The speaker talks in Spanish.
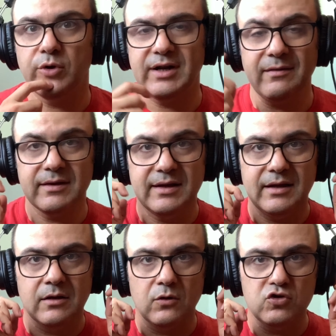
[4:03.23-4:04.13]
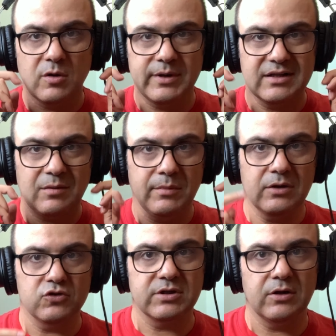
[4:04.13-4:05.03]
buena, incluso aprietan
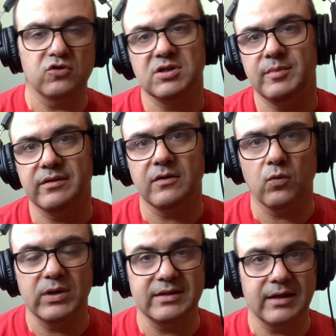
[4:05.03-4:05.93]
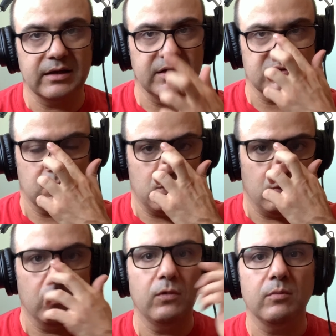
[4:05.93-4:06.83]
menos que los M50X,
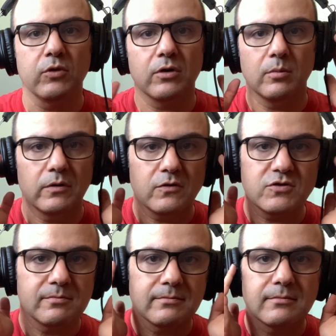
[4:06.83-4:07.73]
muy muy cómodos